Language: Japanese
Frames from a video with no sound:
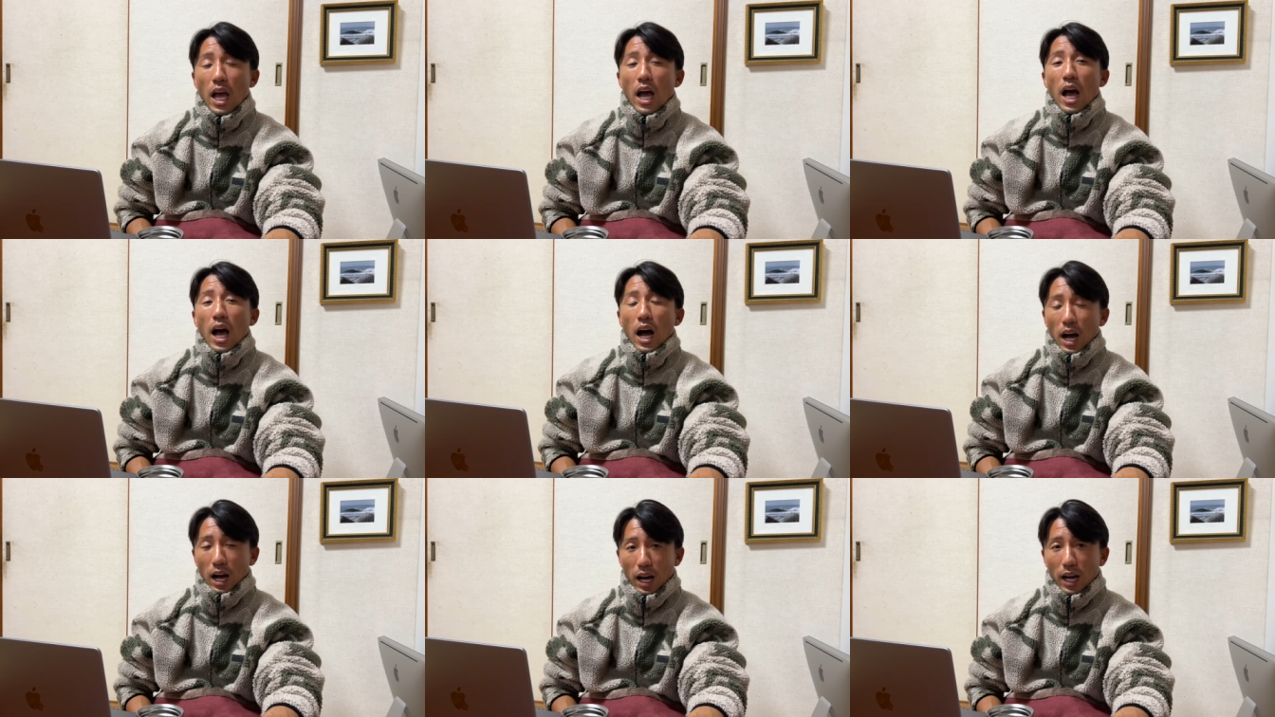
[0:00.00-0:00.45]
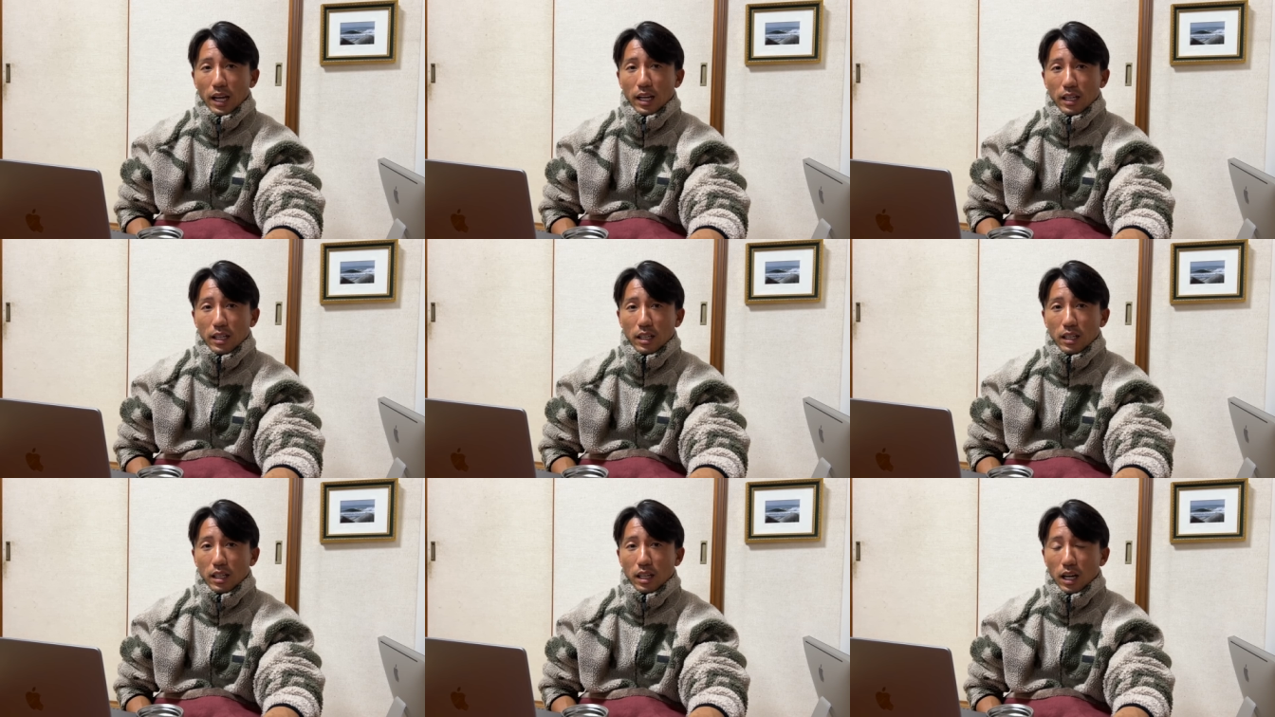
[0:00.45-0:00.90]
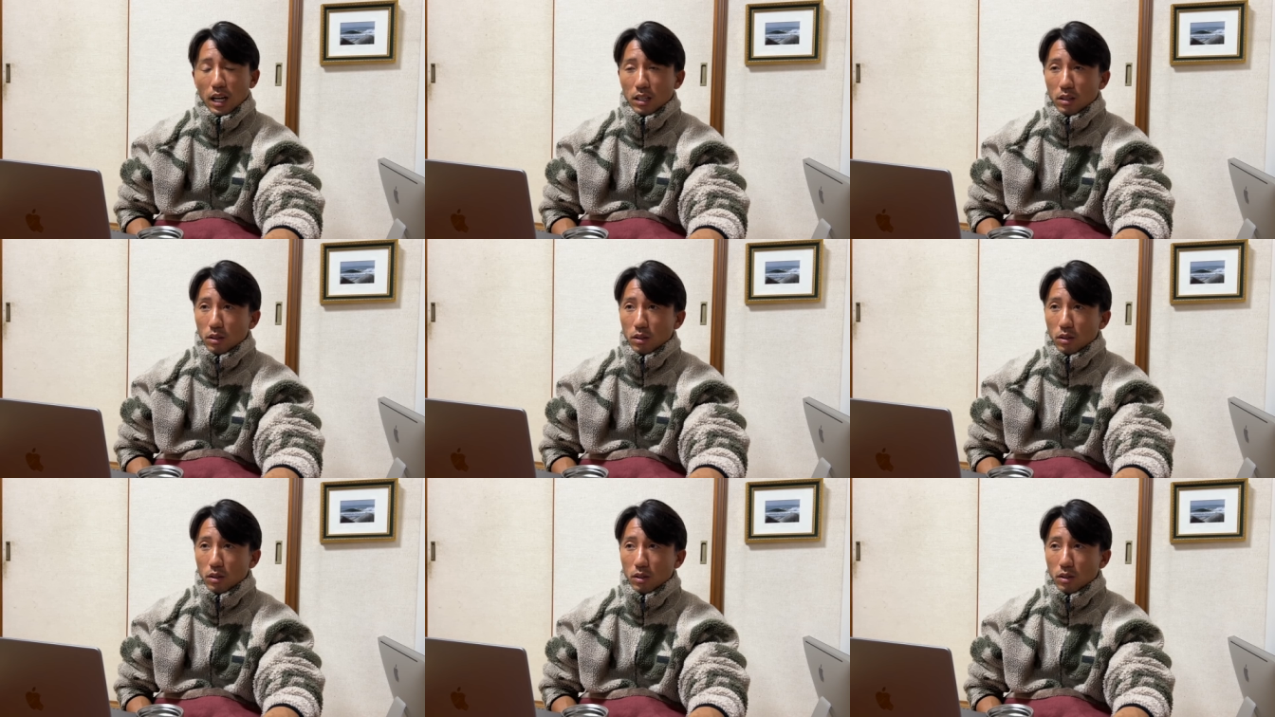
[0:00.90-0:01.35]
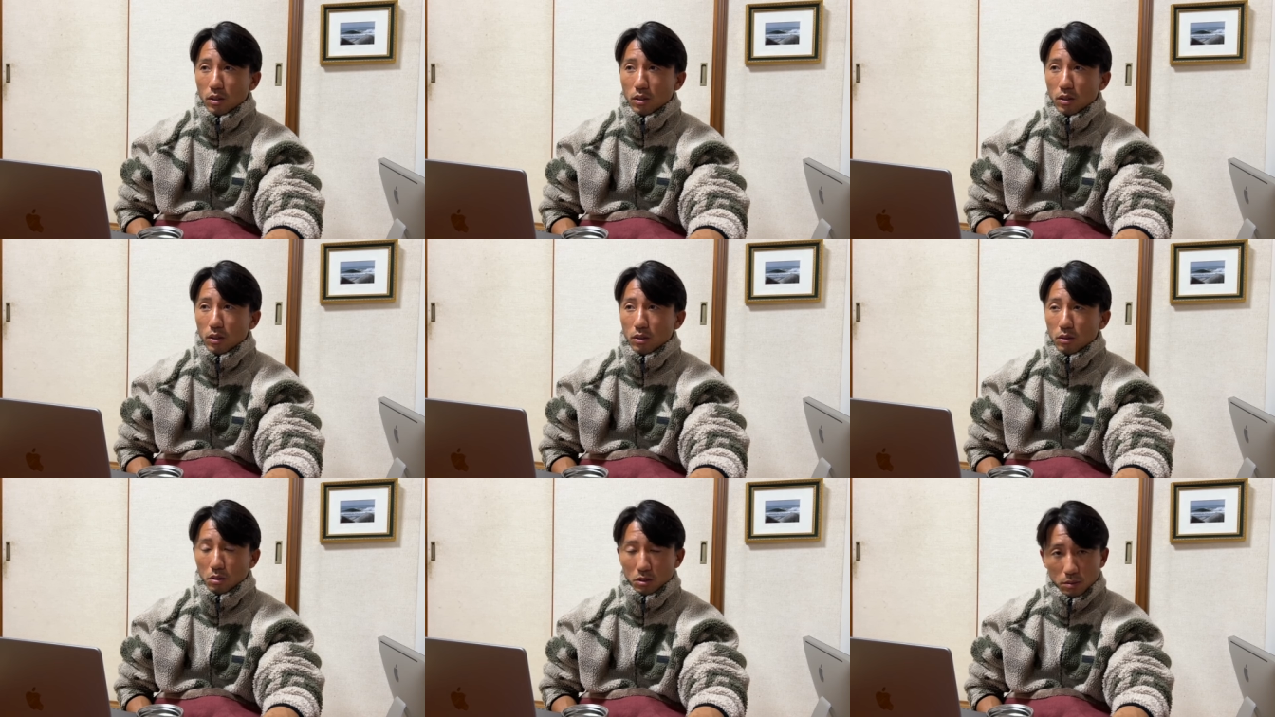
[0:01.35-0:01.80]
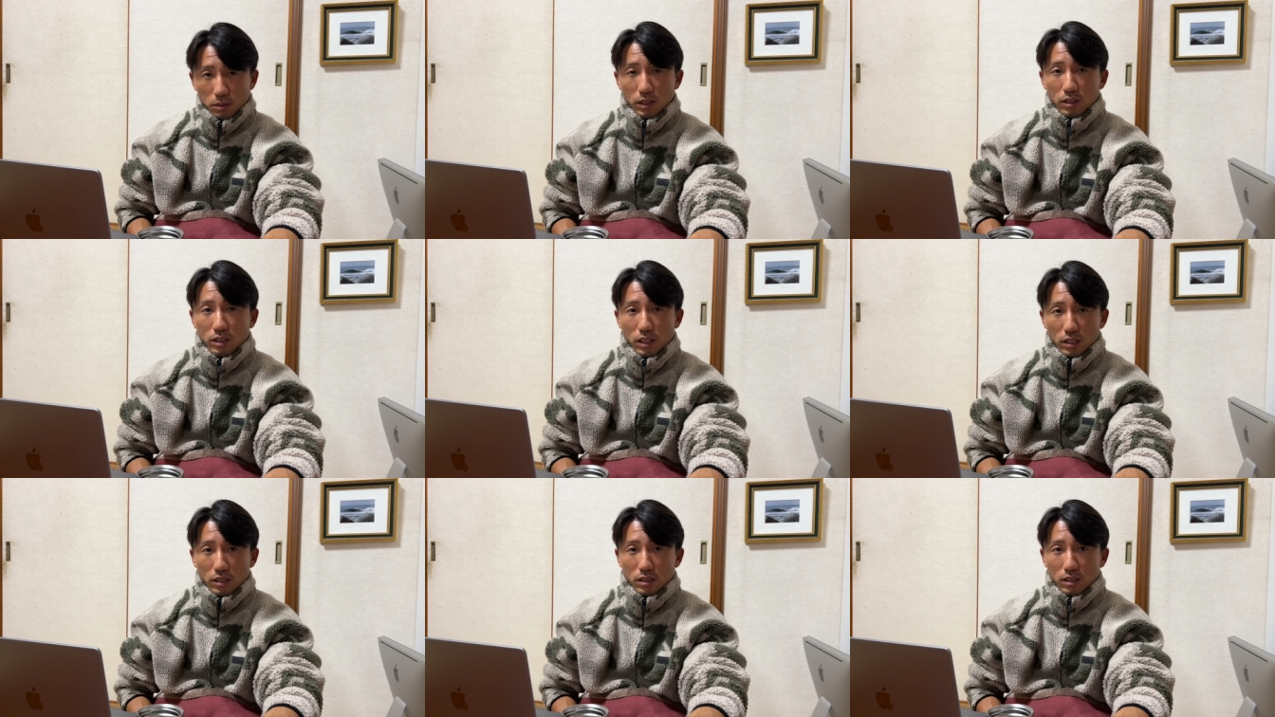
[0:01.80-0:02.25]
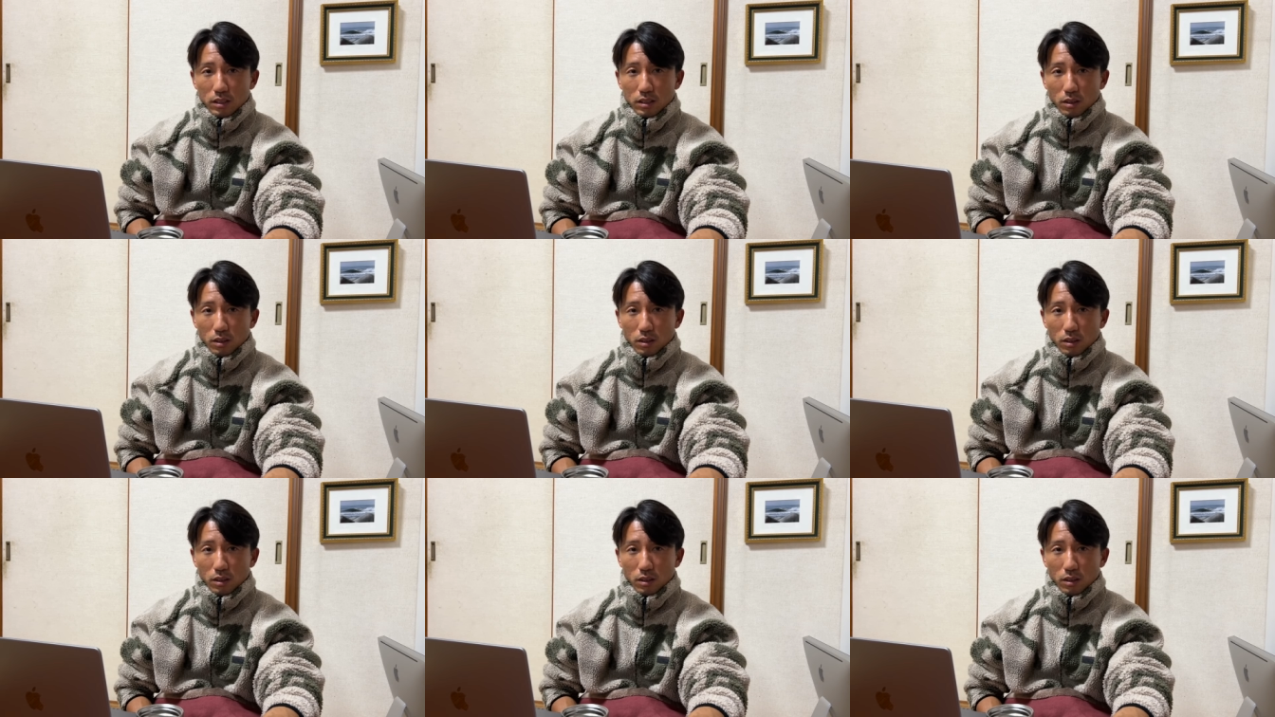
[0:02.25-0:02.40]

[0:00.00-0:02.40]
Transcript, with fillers: はい。あのー、どっちも悪いです。